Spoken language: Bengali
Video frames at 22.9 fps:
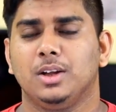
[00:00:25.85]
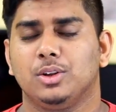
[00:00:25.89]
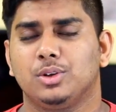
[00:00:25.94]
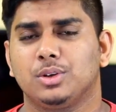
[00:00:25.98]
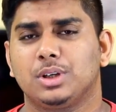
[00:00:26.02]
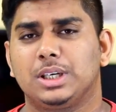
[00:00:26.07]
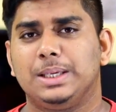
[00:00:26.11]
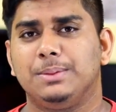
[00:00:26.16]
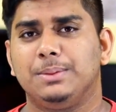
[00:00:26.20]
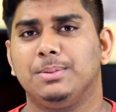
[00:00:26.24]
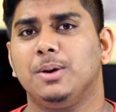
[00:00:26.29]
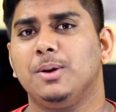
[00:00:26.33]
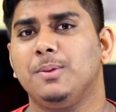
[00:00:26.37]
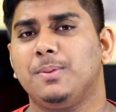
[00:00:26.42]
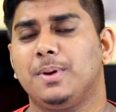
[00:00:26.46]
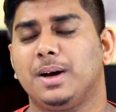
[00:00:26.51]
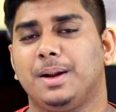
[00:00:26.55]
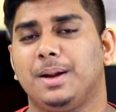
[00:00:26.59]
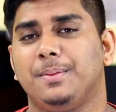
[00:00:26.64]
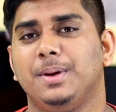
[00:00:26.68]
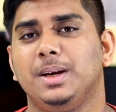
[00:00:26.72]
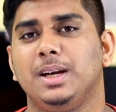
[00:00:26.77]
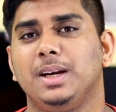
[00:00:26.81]
তো কিভাবে
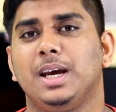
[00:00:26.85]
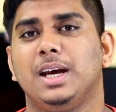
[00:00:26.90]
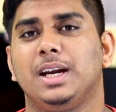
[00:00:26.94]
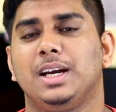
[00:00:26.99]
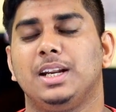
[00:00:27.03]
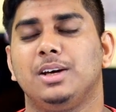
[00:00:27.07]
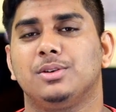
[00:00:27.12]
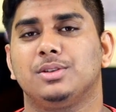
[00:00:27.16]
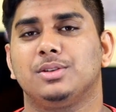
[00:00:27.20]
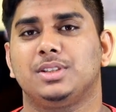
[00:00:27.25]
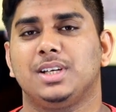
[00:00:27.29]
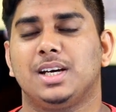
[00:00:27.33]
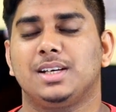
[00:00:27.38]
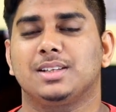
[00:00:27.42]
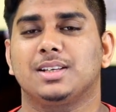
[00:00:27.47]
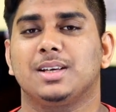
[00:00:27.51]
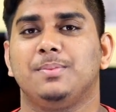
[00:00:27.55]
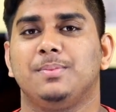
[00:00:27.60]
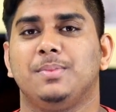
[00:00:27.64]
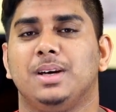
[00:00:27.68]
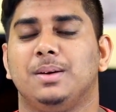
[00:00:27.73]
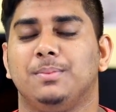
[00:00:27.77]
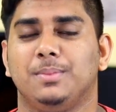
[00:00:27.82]
বানাবেন এটাই হচ্ছে
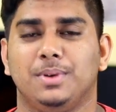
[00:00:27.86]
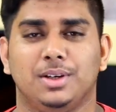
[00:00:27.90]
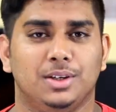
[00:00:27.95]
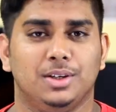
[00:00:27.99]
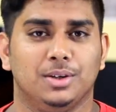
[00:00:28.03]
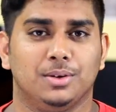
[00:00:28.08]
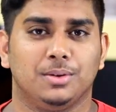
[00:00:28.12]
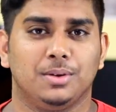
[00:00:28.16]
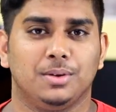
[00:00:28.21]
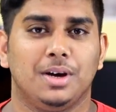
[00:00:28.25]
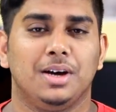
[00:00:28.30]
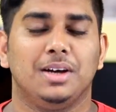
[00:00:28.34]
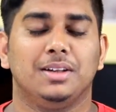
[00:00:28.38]
আজকের মেন ভিডিও